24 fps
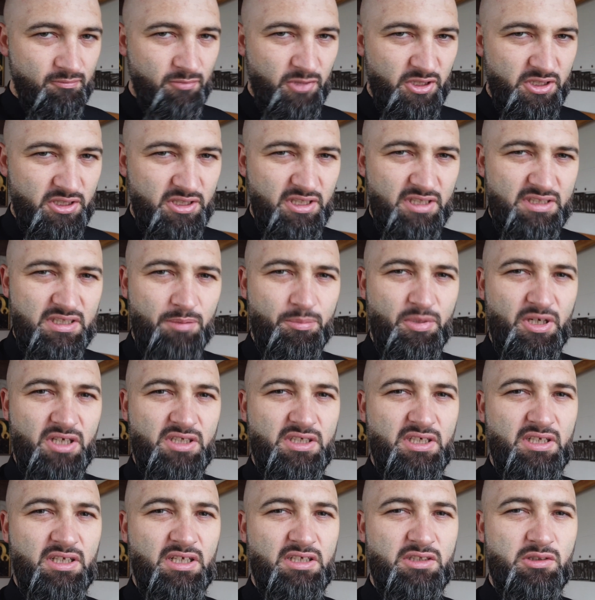myślę,
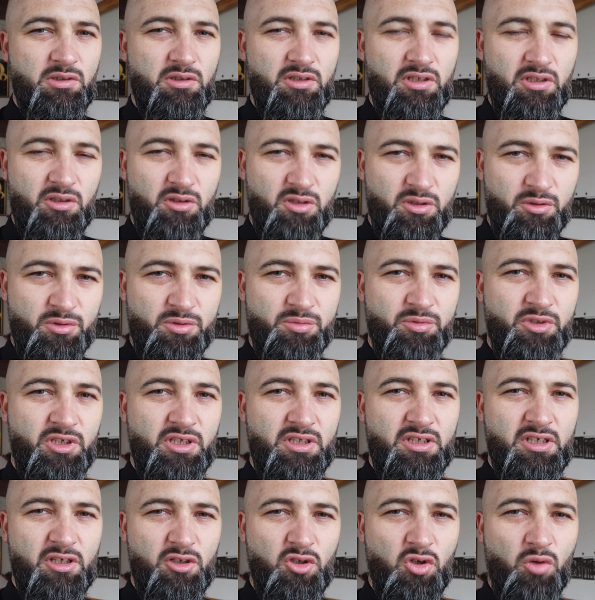zaprasza nas do tego, żebyśmy
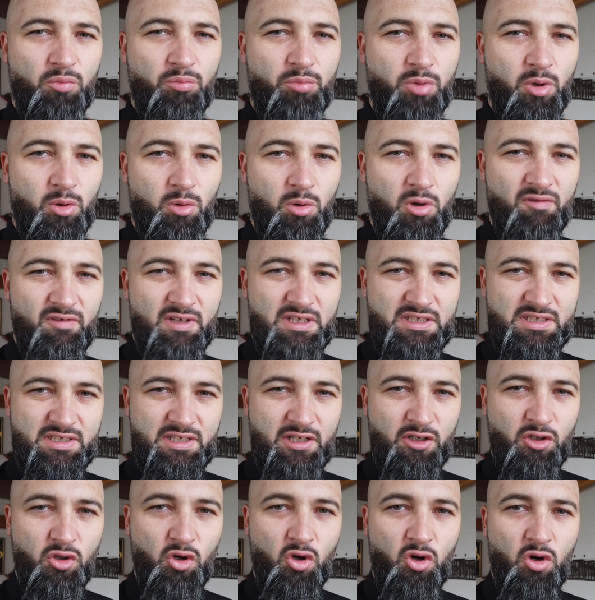nie tylko połowę z
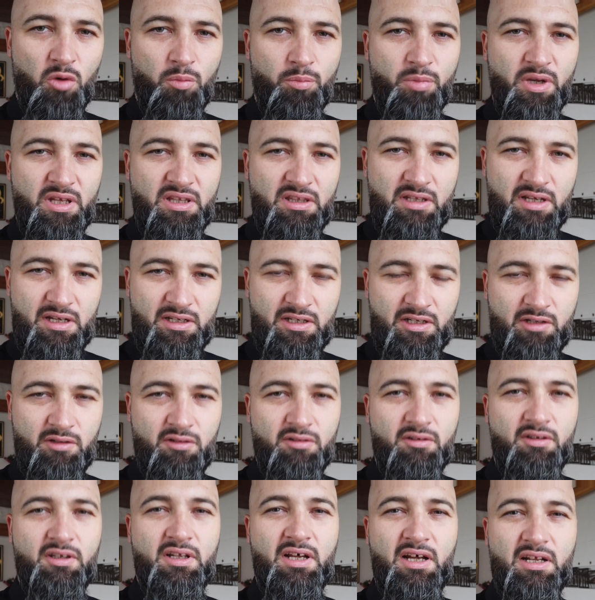tego opętania
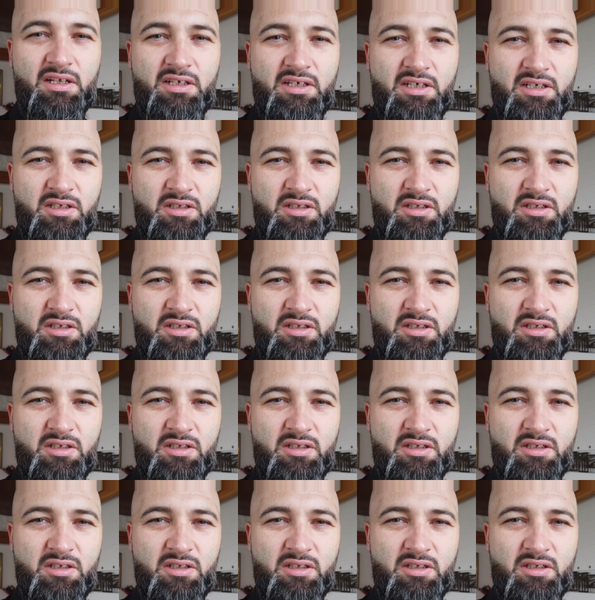oddali,